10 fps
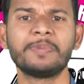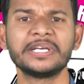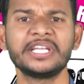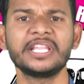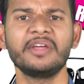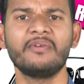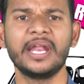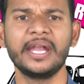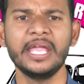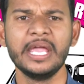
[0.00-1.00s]

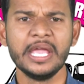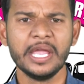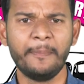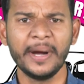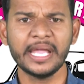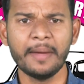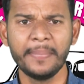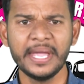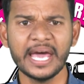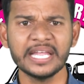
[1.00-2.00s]
స్పష్టతనివ్వాలని ఇప్పటికే
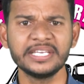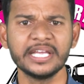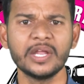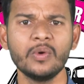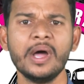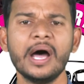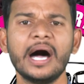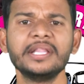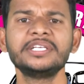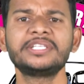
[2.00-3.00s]
బీఆర్ఎస్ నేతలు
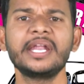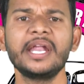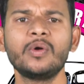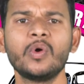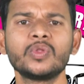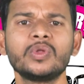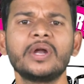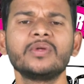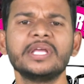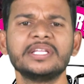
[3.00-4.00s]
అధిష్టానాన్ని
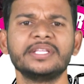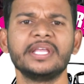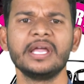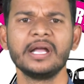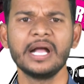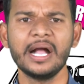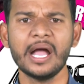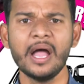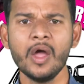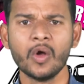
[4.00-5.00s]
కోరుతున్నట్టు తెలిసింది
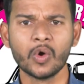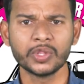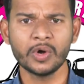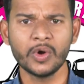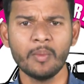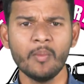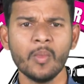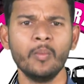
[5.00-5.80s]
కాగా కొత్తగూడెం